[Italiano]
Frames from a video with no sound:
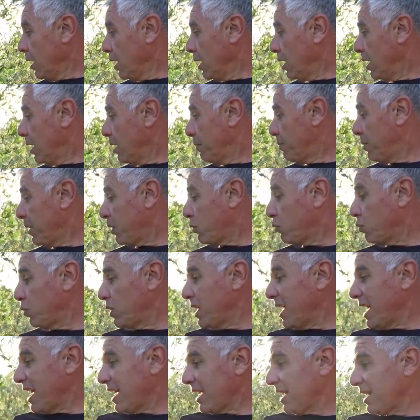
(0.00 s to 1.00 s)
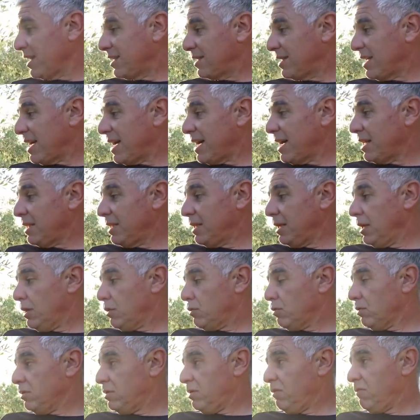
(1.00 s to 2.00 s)
E le peculiarità di
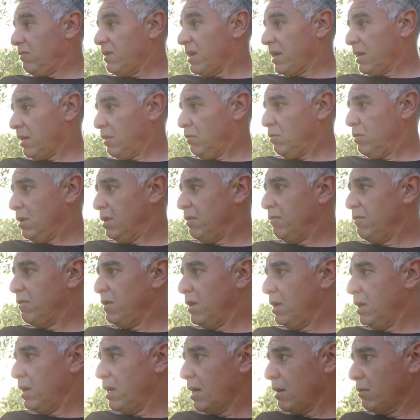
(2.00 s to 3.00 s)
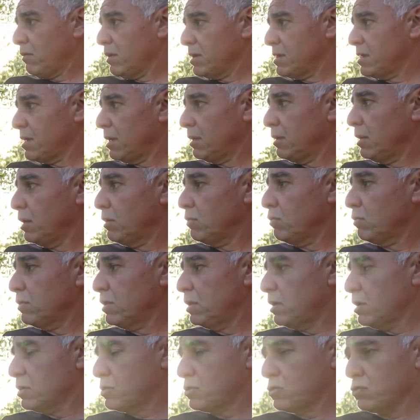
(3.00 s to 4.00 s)
coltivare gli olivi a questa
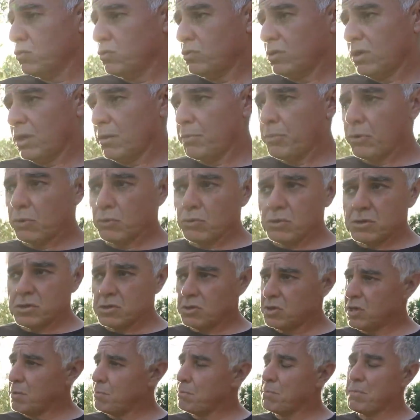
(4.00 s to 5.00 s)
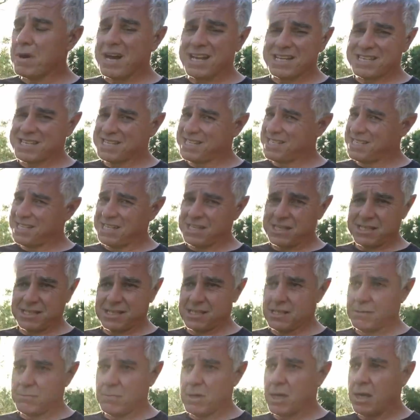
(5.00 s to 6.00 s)
altitudine sono una produzione
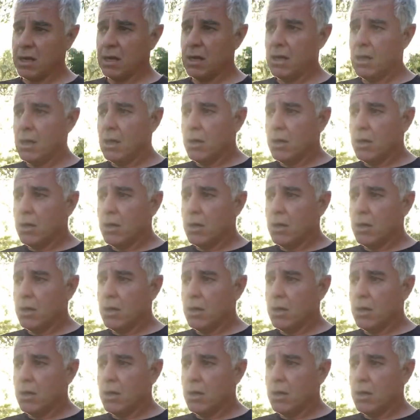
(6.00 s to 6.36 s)
bassissima